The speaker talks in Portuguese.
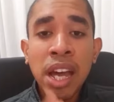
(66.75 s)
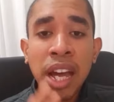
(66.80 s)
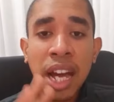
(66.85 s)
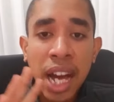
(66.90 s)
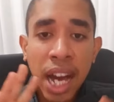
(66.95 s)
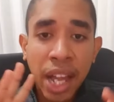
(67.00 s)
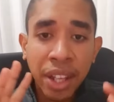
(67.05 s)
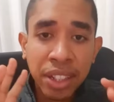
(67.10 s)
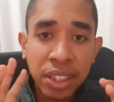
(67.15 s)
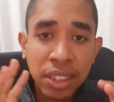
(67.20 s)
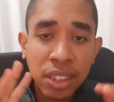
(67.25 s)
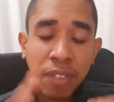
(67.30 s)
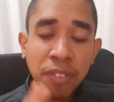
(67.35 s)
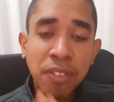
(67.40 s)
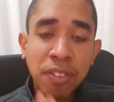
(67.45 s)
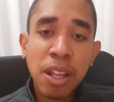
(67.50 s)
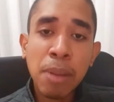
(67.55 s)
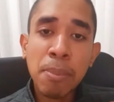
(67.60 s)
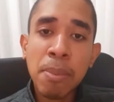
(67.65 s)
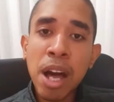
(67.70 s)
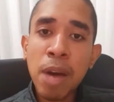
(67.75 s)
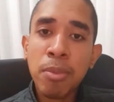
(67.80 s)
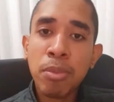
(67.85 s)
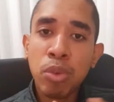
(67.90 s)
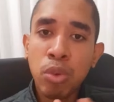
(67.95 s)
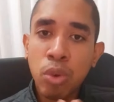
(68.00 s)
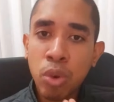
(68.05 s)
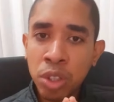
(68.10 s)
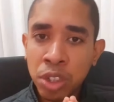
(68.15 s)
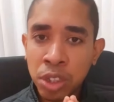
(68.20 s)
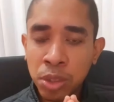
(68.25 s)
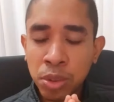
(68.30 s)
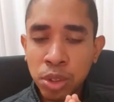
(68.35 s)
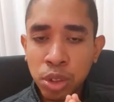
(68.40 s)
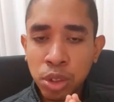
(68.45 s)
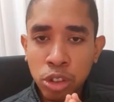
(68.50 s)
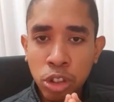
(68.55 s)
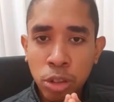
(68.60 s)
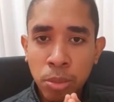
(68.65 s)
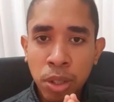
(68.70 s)
a desinflamar a mucosa do
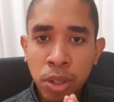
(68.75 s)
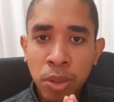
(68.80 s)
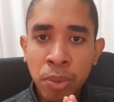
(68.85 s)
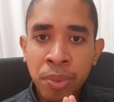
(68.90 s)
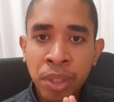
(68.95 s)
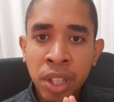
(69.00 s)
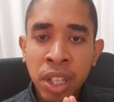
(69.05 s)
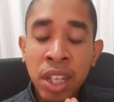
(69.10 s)
estômago.